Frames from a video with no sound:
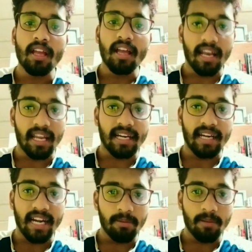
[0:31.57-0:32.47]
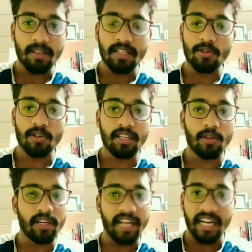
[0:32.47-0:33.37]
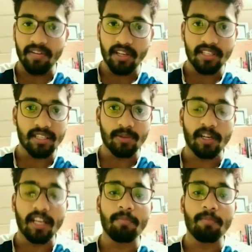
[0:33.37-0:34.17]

అలాగే డైట్ ప్రిపేర్ చేసుకోవడానికి కొన్ని డైట్ వీడియోస్ అయితే ఉంటాయి